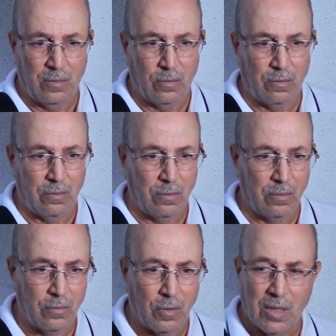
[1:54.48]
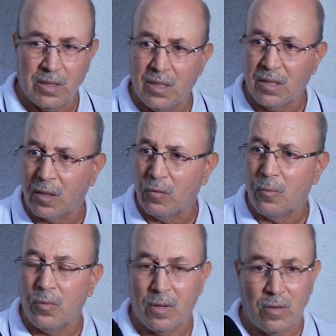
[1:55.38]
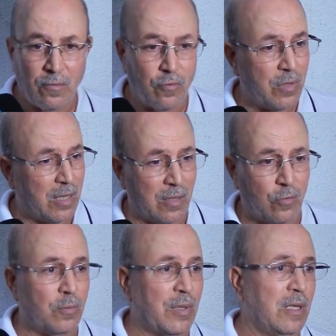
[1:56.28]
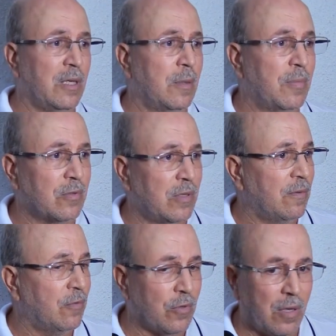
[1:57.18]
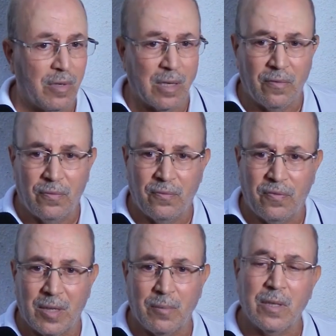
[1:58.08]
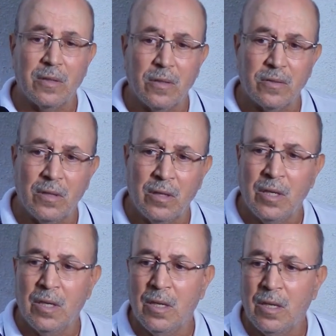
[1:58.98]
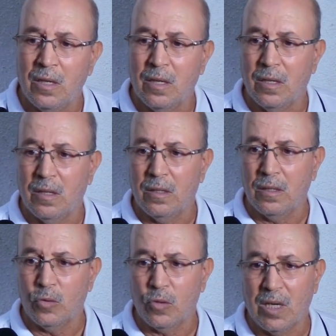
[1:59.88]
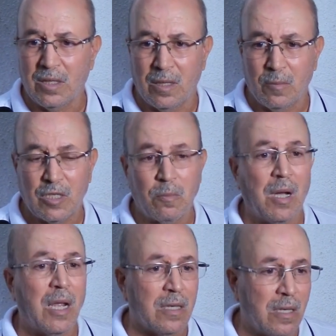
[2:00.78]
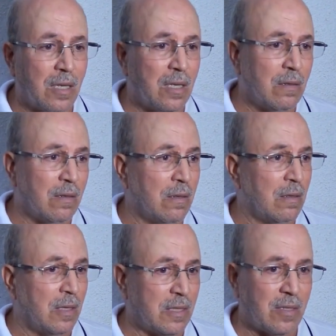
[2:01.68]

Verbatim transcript: de, de, de glaner les trois points qu'on voulait à tout prix parce qu'on est venu avec la ferme intention euh, de gagner le match malgré, euh,